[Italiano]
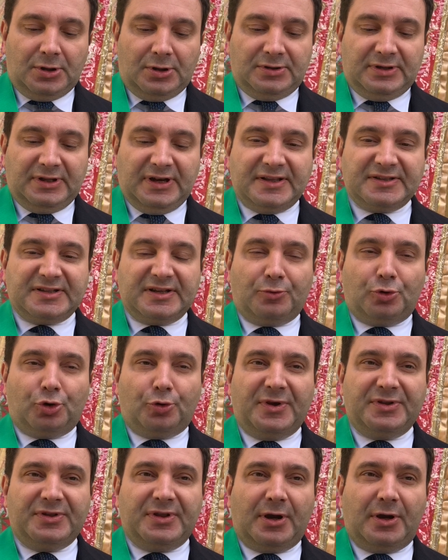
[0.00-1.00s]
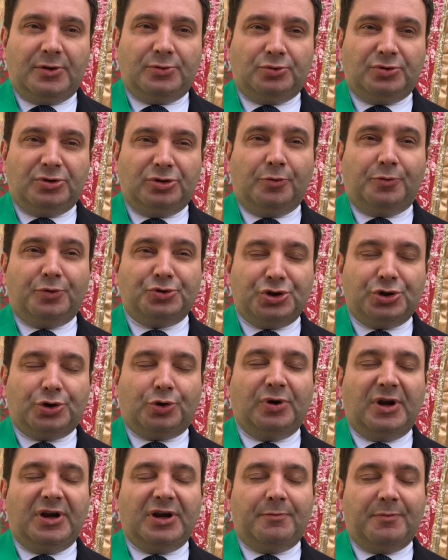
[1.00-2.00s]
dinanzi al Monumento ai Caduti, dopo
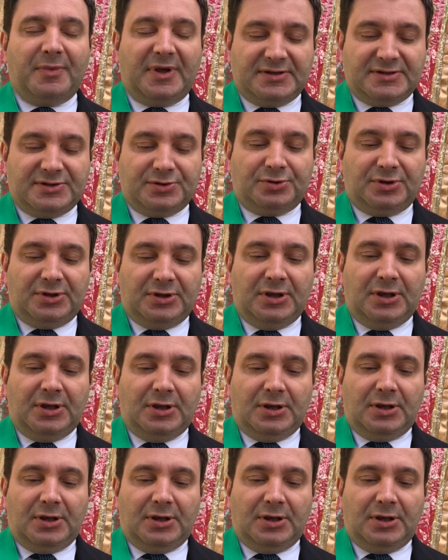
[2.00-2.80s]
circa un anno e mezzo di